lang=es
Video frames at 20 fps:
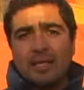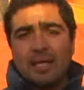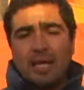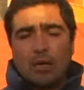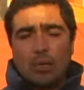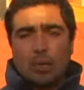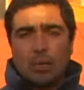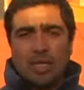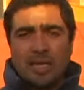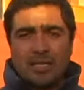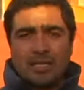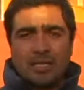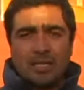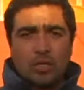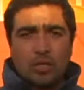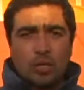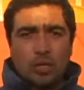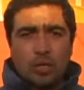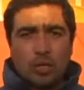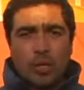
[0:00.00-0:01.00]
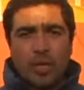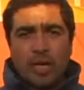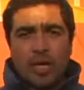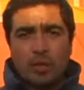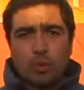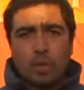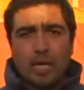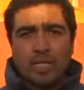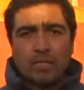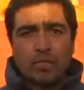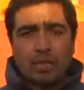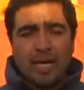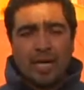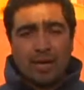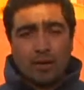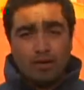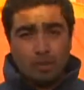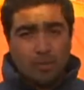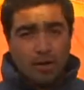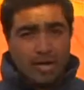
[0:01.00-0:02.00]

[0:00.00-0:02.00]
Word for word: de algún recinto educacional.